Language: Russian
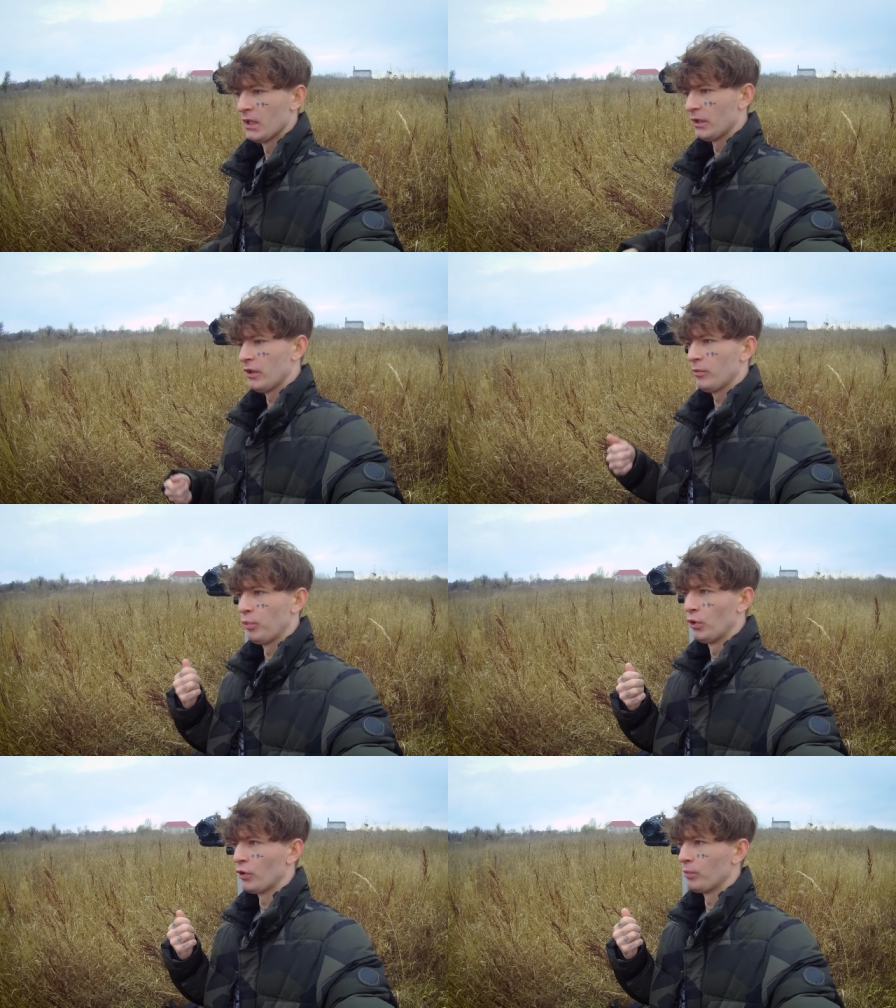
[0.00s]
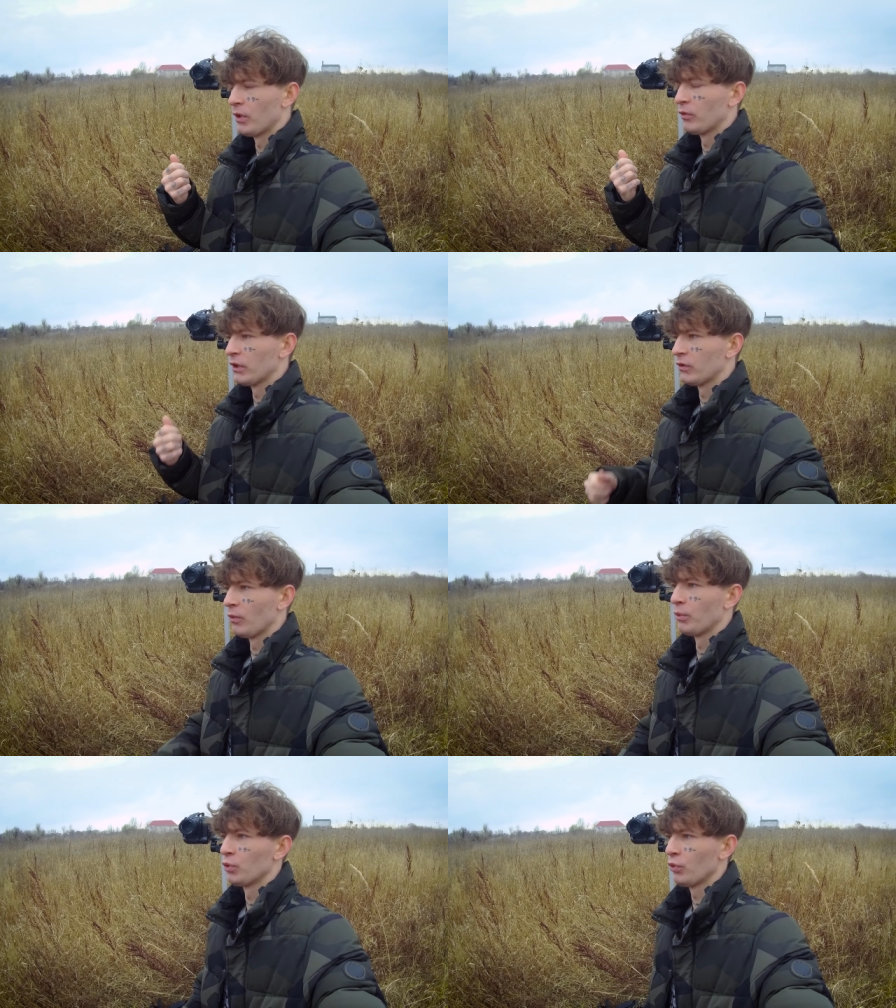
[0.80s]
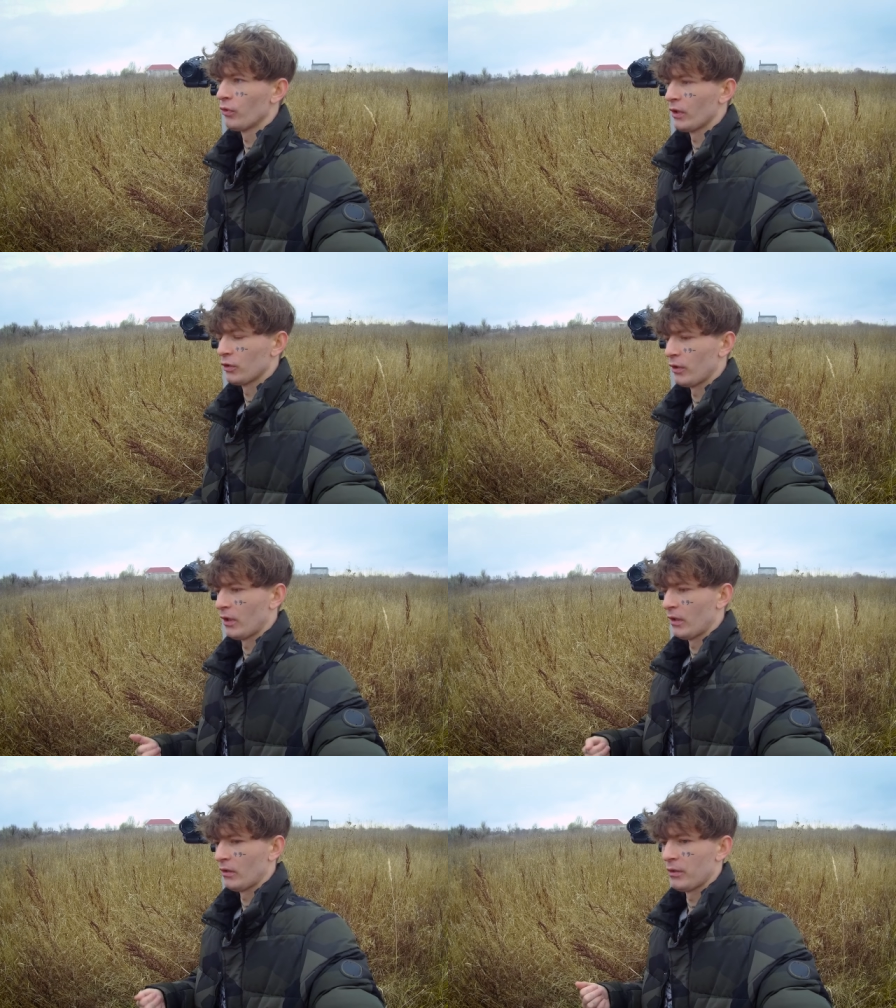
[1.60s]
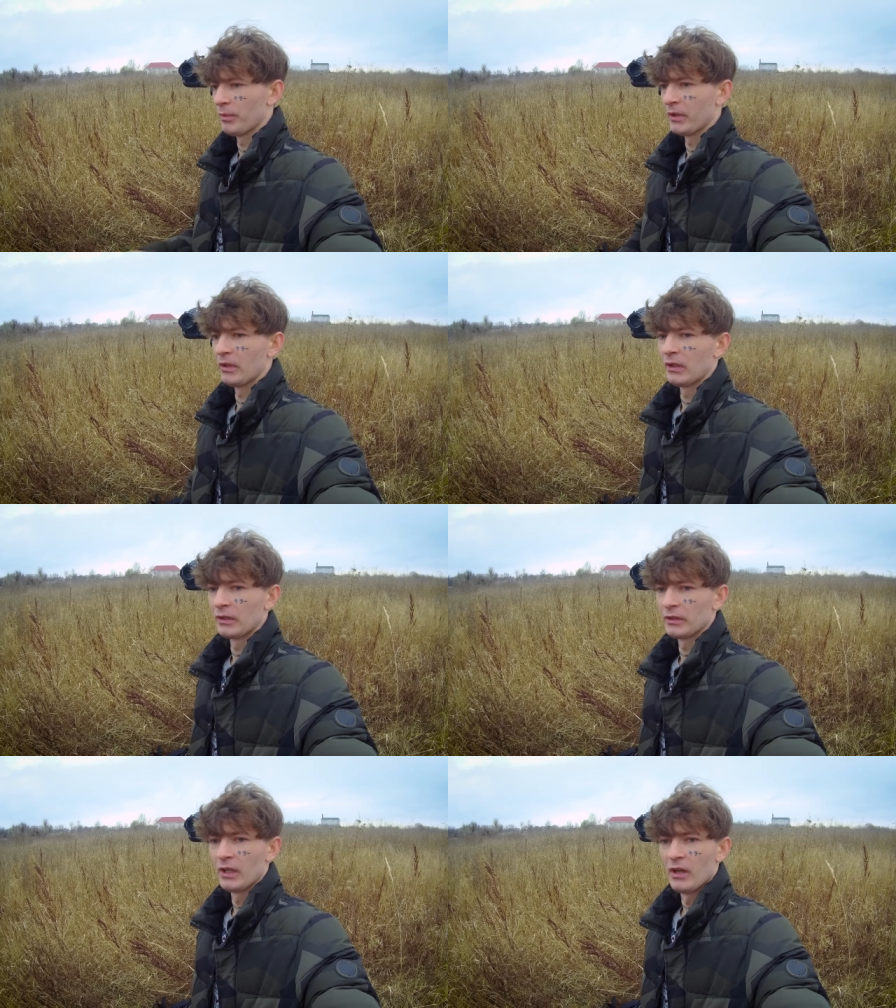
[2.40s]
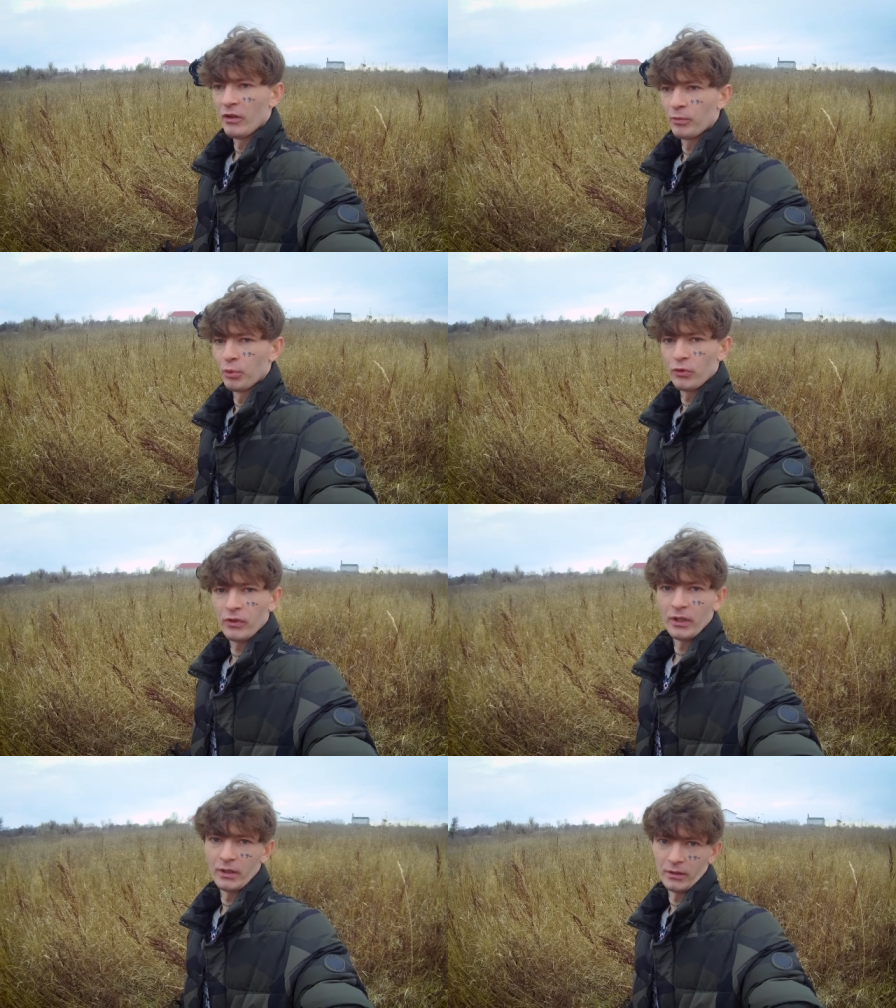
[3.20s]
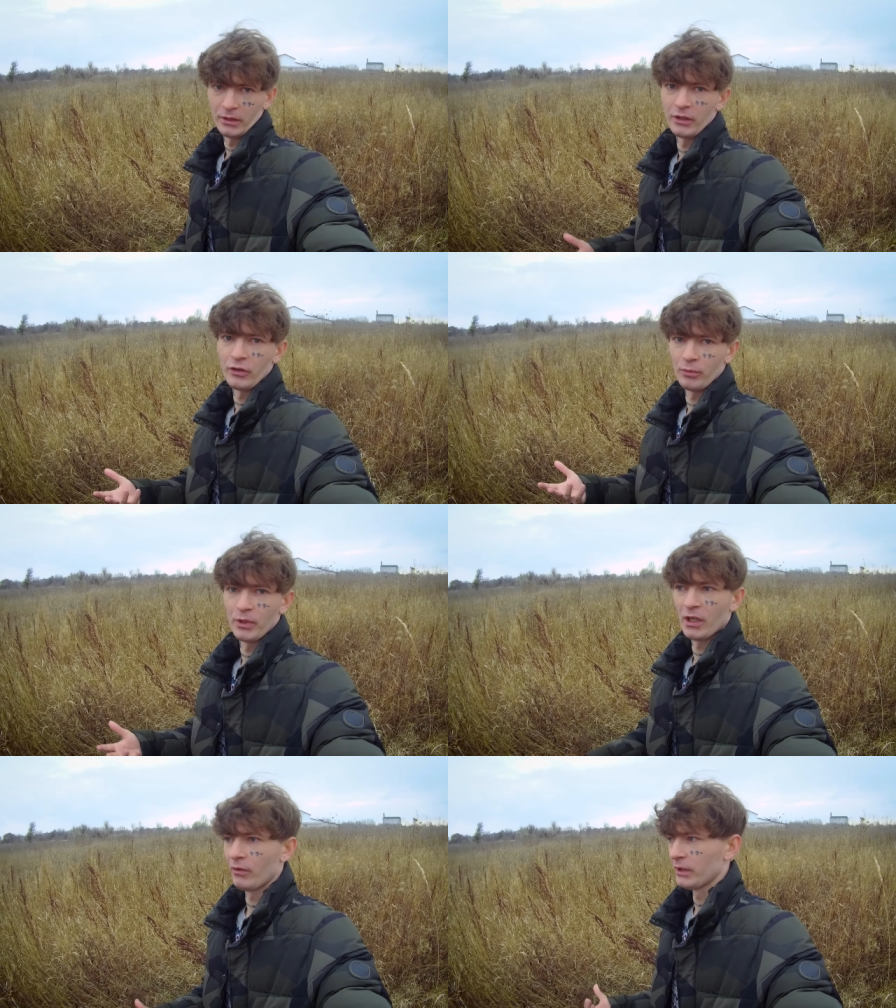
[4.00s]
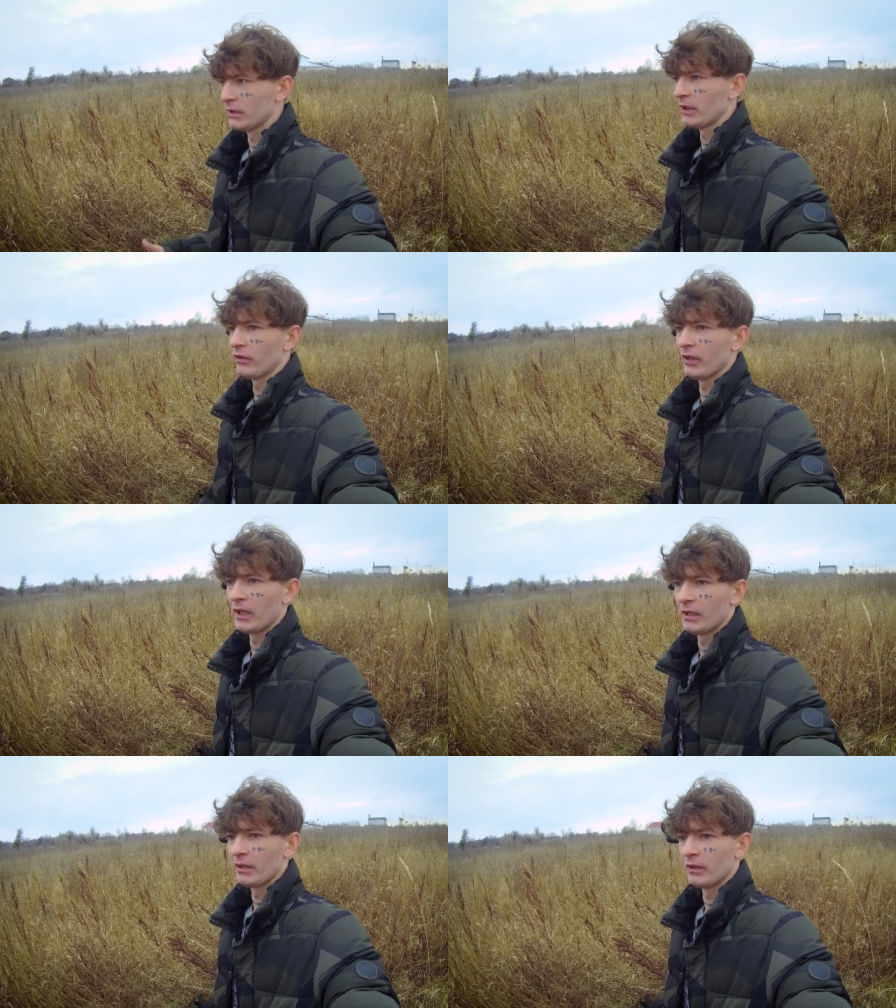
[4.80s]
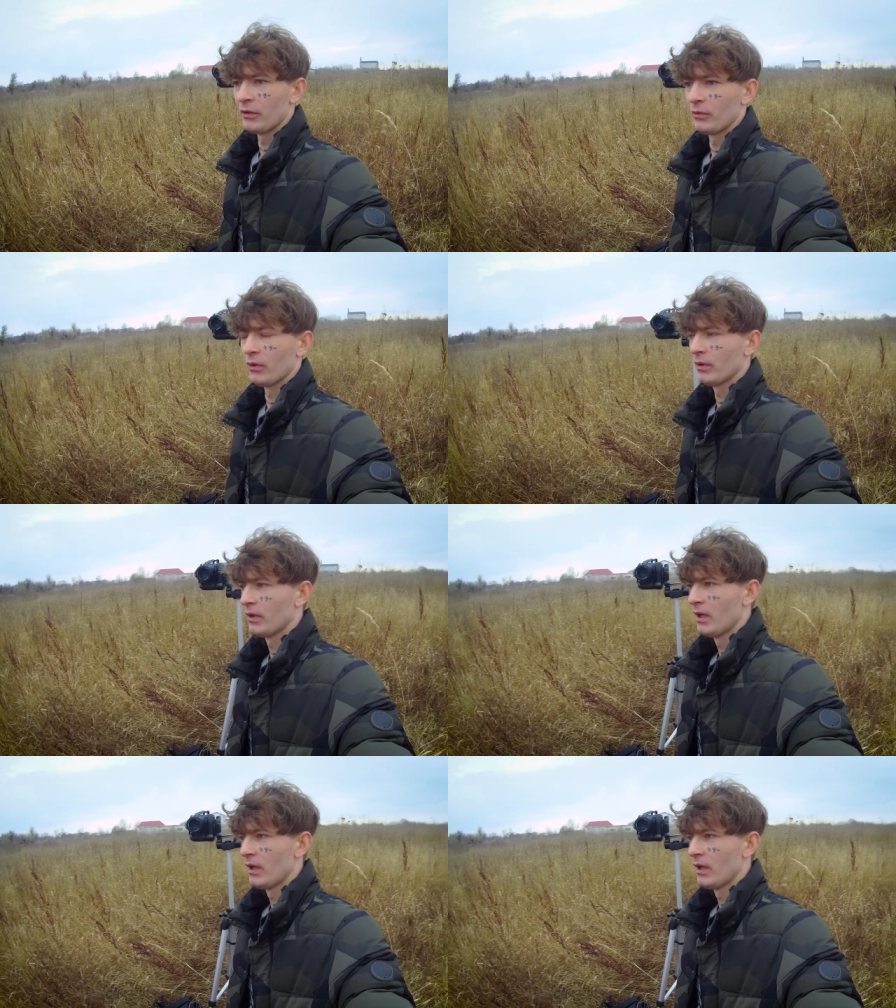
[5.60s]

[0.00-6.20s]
Надеюсь, пульта у меня вот этого Bluetooth, который типа делает спуск. Надеюсь, у меня хватит расстояния для него.